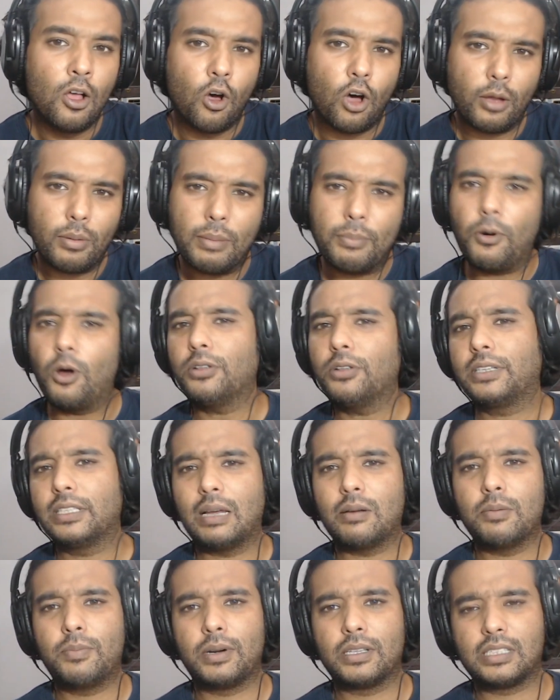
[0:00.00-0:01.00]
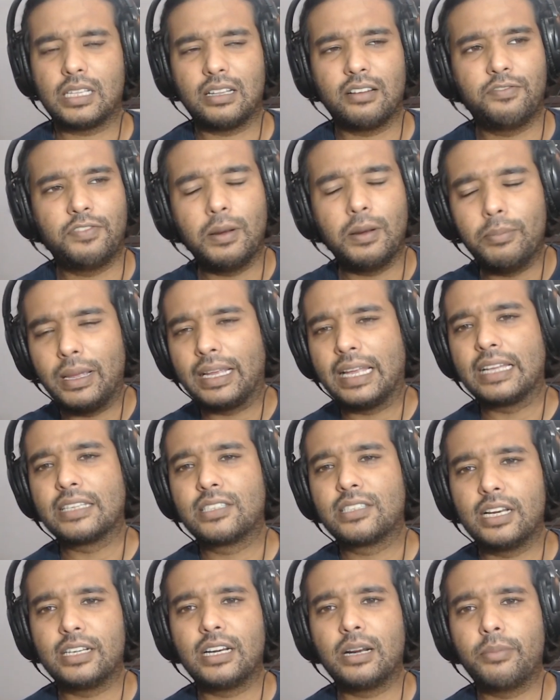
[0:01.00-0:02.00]
और मैं बहुत किताबें पढ़ता था फिल्म मेकिंग
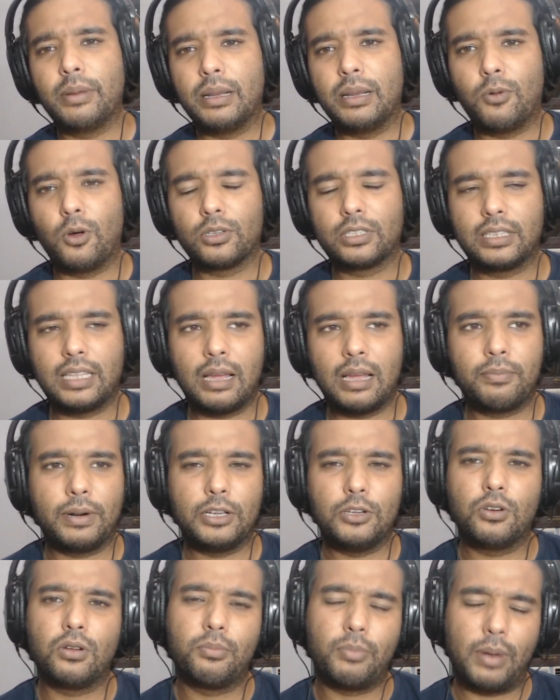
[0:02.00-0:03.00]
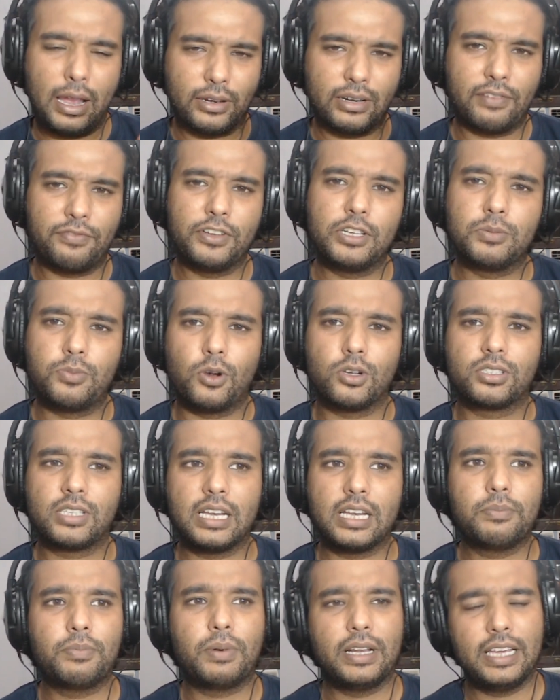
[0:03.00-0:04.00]
से रिलेटेड मैंने बहुत किताबें पढ़ी हैं और बायोग्राफीज़ बहुत
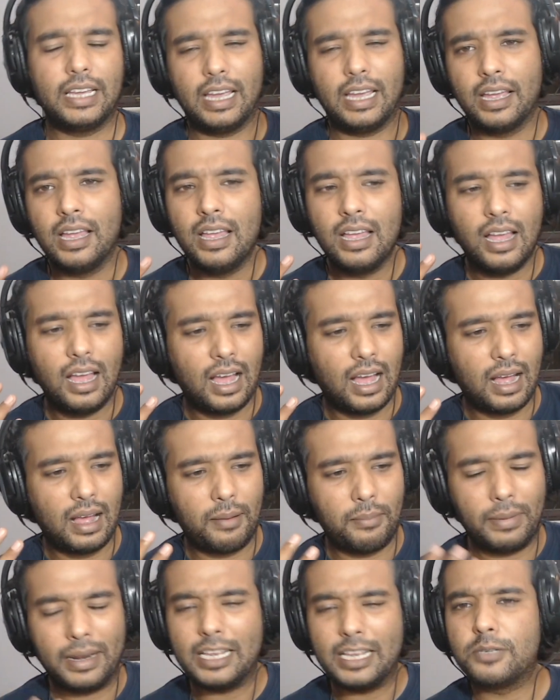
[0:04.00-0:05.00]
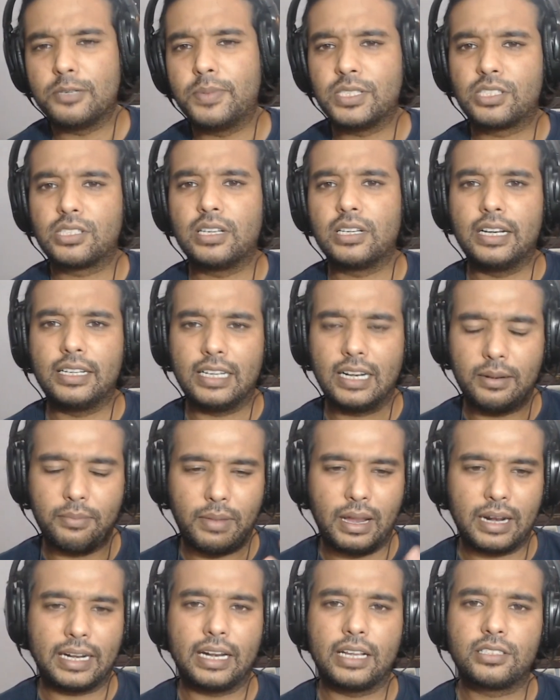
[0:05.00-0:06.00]
सारी पढ़ी हैं मैनेजमेंट से रिलेटेड
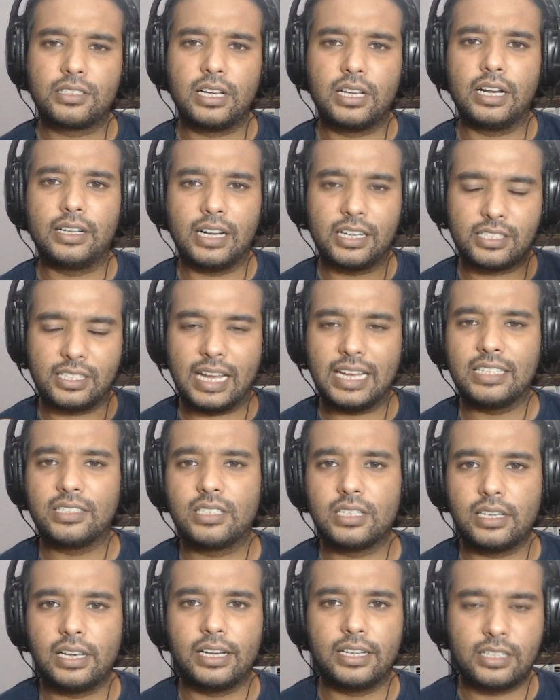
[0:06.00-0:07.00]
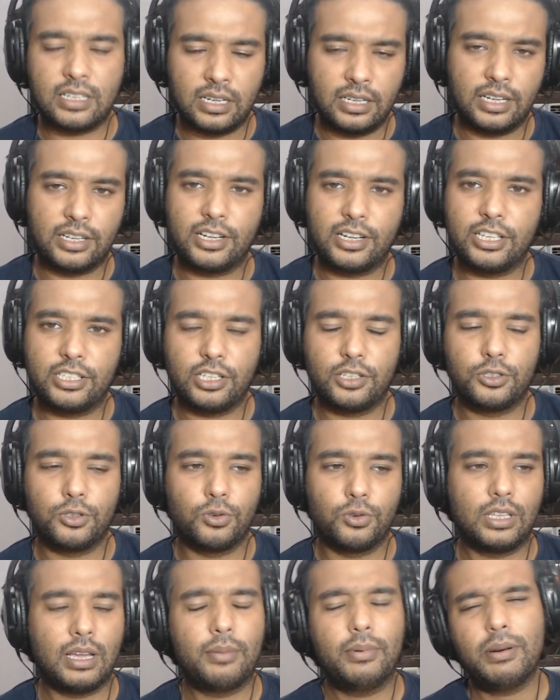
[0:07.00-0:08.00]
मार्केटिंग से रिलेटेड साइंस से रिलेटेड लिटरेचर जो
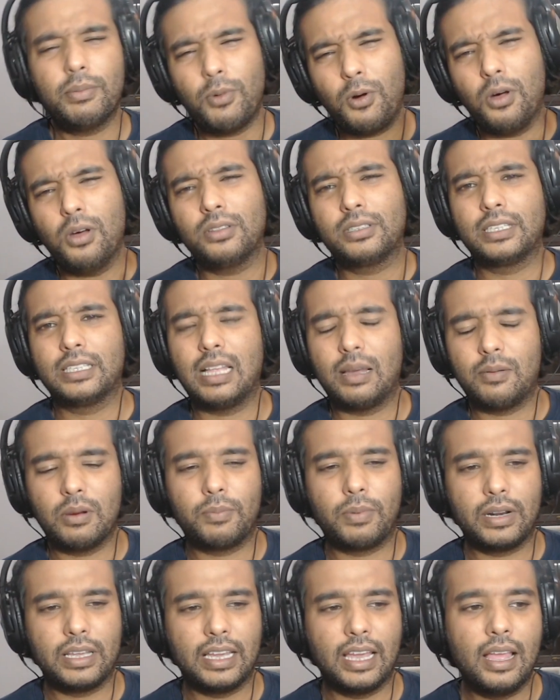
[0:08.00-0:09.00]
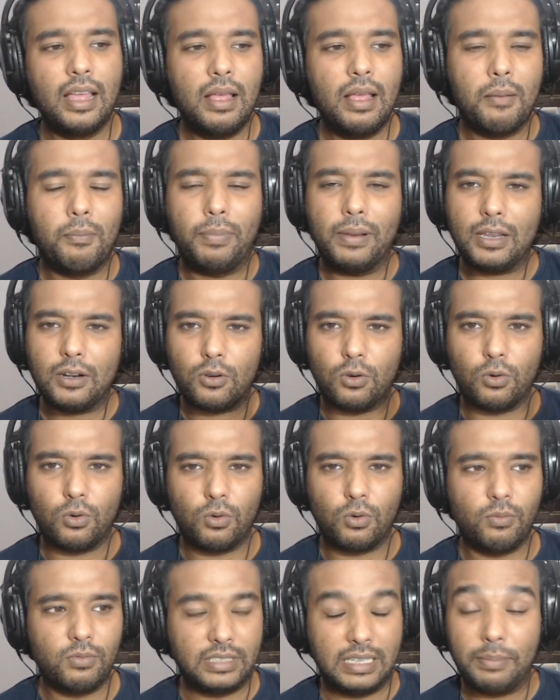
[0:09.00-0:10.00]
होता है मैंने बहुत किताबें पढ़ी हैं पर
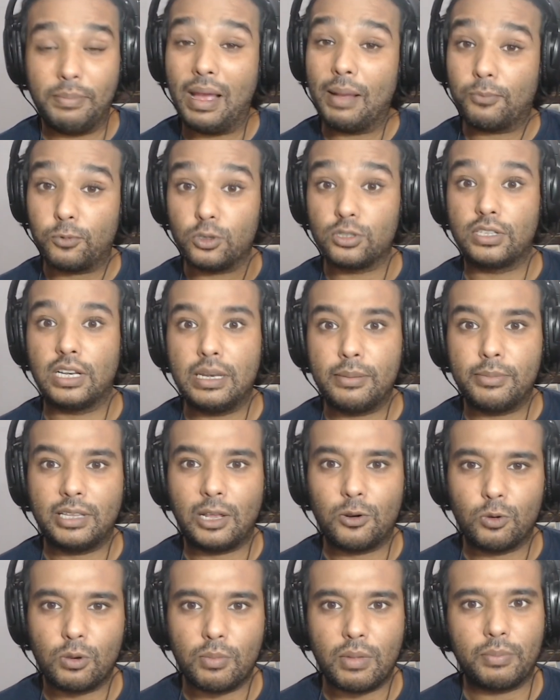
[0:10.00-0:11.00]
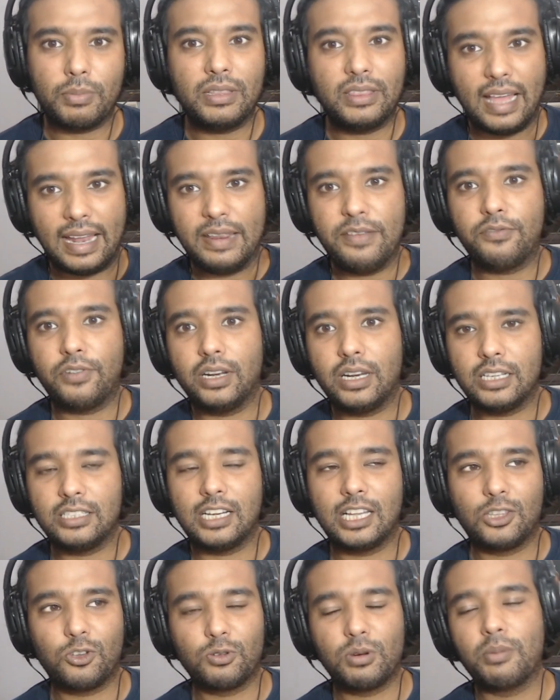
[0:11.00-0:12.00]
ये मैं आपको इसलिए बता रहा हूँ कि मैं अपनी तारीफ करना
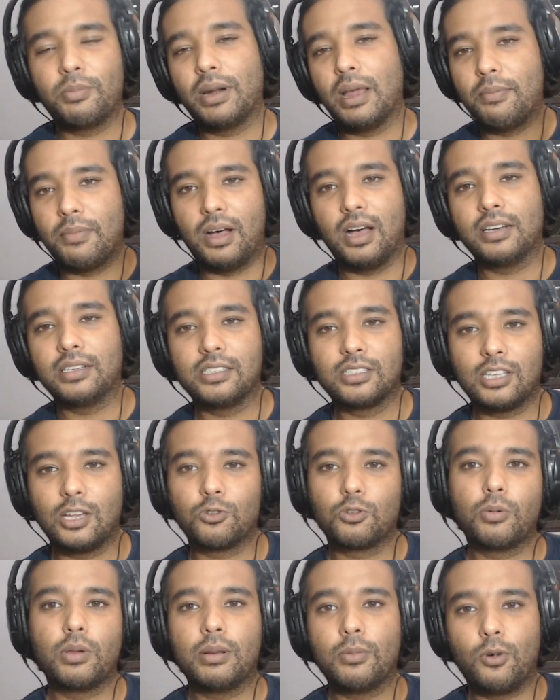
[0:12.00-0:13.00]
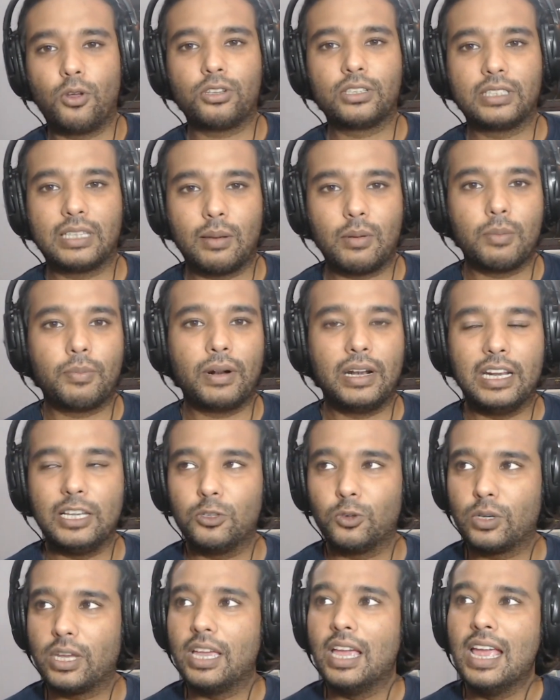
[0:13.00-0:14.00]
चाहता हूँ कि बड़ा महान इंसान हूँ मैंने बहुत किताबें पढ़ी
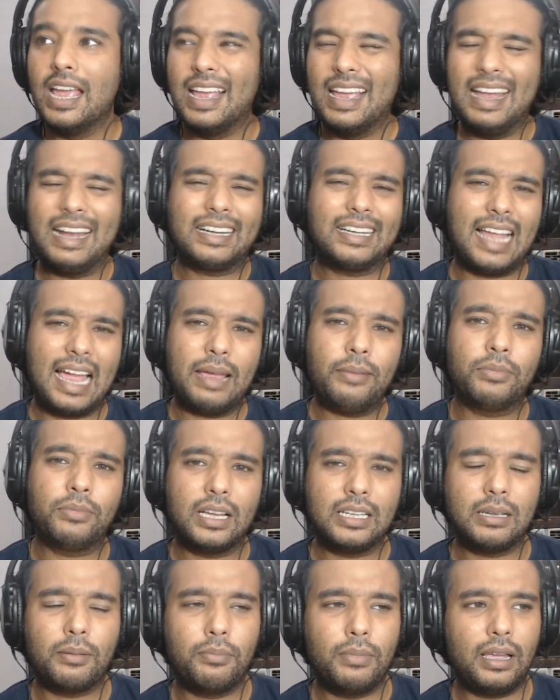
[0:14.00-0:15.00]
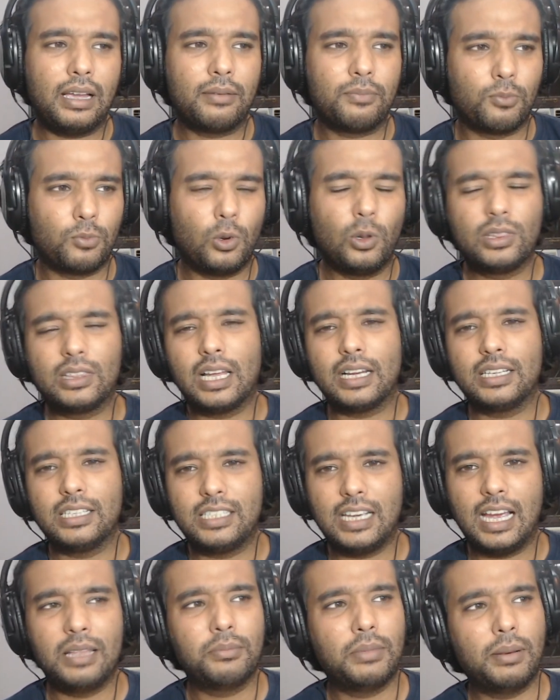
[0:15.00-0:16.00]
क्योंकि तो एक टाइम था जब मैं बोलता कि
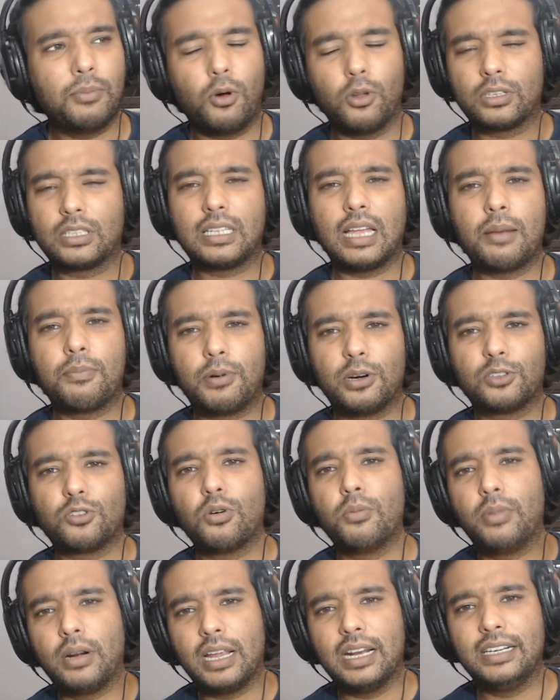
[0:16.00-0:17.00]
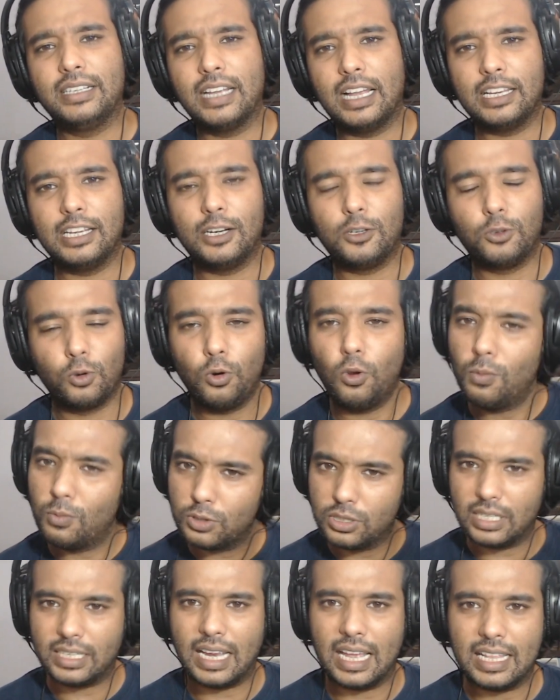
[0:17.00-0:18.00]
शायद मैं बहुत किताबें पढ़ता हूँ बड़ा इंटेलिजेंट हूँ लोग
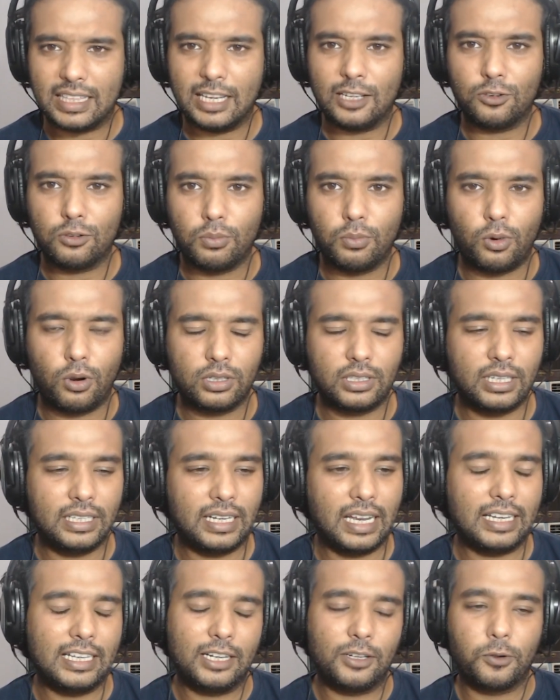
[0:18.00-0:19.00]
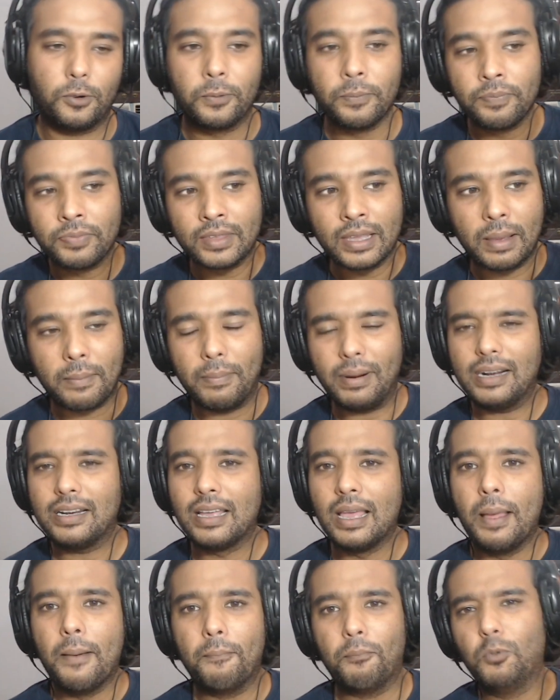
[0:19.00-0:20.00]
मुझसे कहते हैं कि तुम बहुत इंटेलिजेंट हो बट
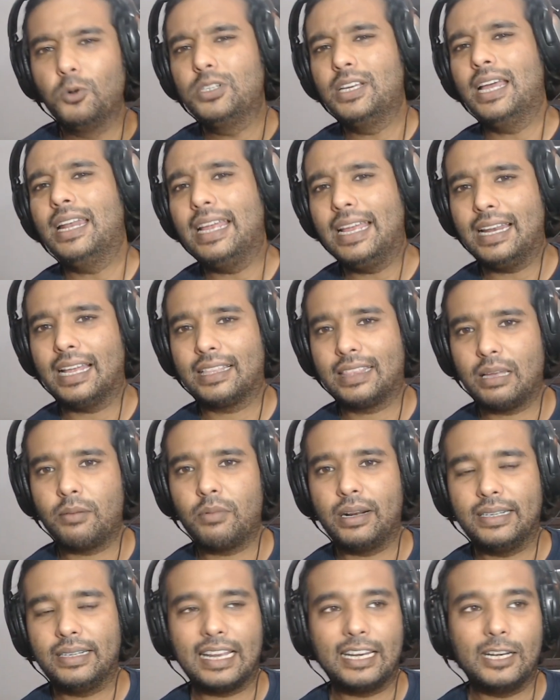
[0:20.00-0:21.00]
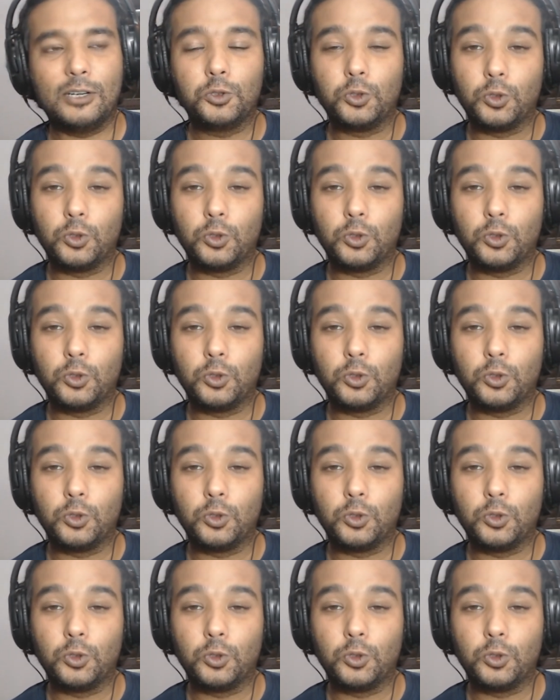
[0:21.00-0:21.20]
मुझे नहीं लगता मैं इंटेलिजेंट हूँ